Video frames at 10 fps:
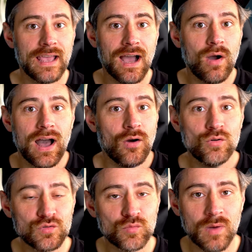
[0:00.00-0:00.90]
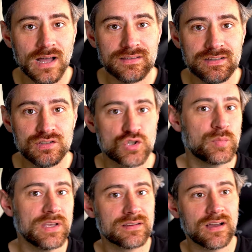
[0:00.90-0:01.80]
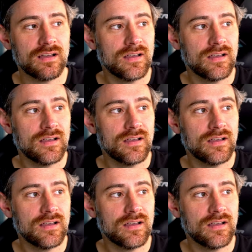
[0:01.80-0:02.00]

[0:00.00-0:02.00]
er auch automatisch später